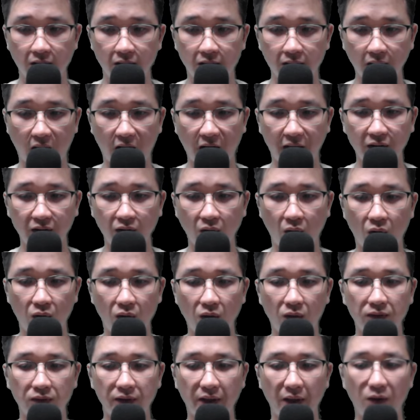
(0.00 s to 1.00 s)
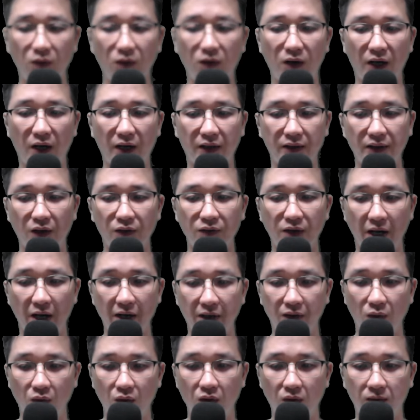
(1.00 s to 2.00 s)
Thái Tổ cùng Thiếu Hoàng đều đầy
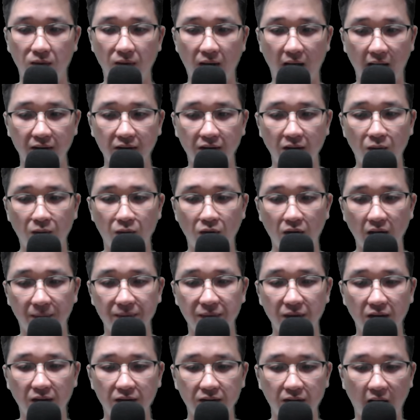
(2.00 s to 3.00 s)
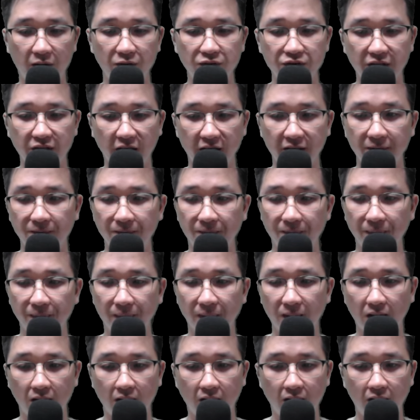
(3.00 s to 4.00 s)
đủ hung hãn, không có lập tức tháo chạy,
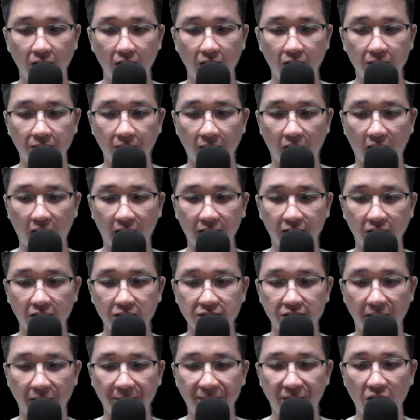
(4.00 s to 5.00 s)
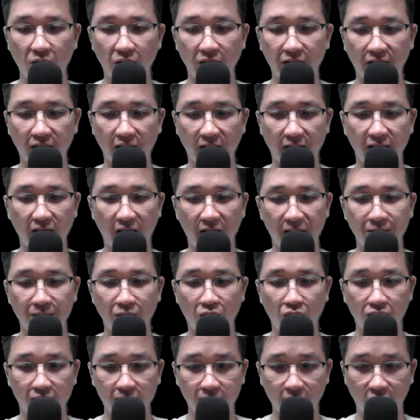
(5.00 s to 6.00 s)
mà thừa dịp cơ hội này lại
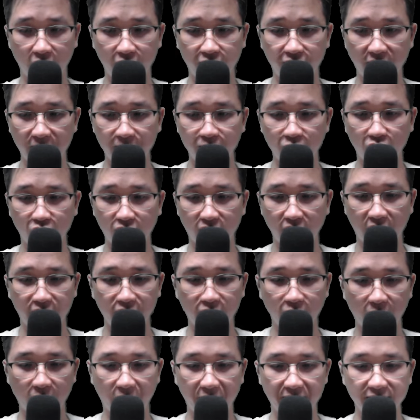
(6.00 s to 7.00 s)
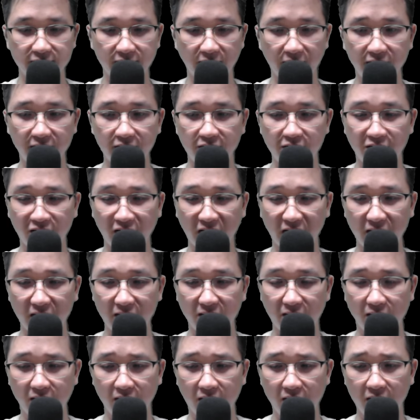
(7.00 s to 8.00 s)
bộc phát một lần oanh sát Khương Nghị.
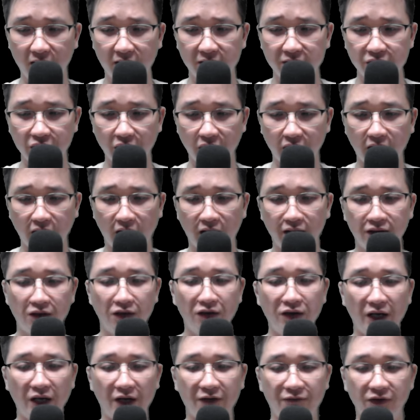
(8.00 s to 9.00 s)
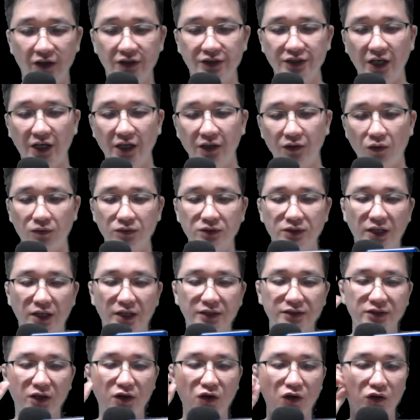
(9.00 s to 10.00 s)
Chỉ cần Khương Nghị vừa chết, cục
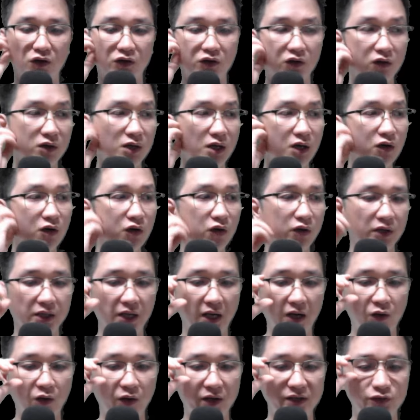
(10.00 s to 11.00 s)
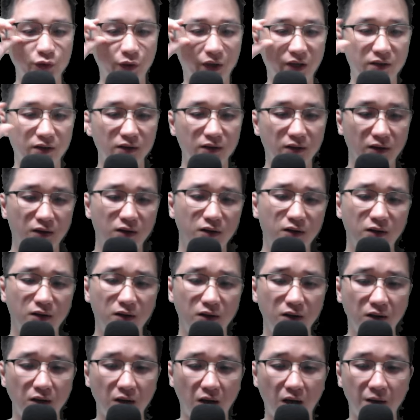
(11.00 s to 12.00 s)
diện sẽ còn có cơ hội để loay chuyển.
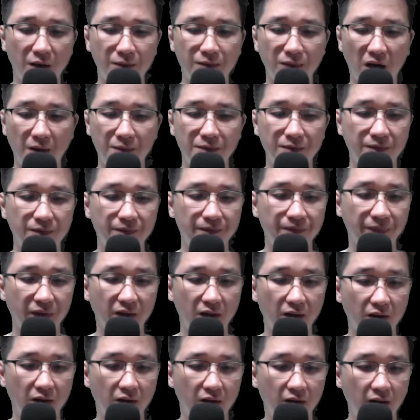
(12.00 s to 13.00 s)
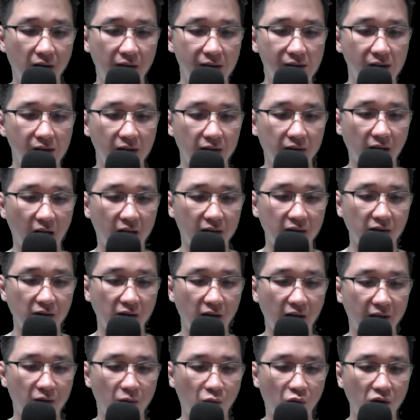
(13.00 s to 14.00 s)
Ầm ầm. Các
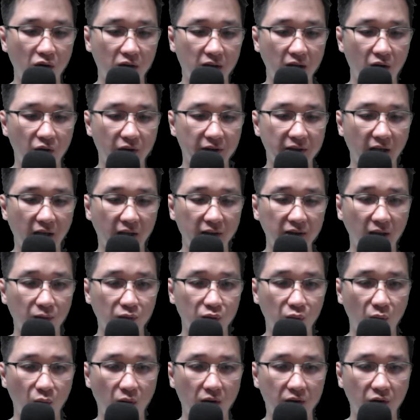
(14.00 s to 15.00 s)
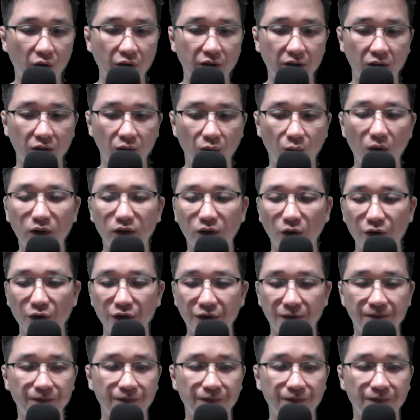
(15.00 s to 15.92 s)
người không có cơ hội, đế tộc thua rồi, thua rồi.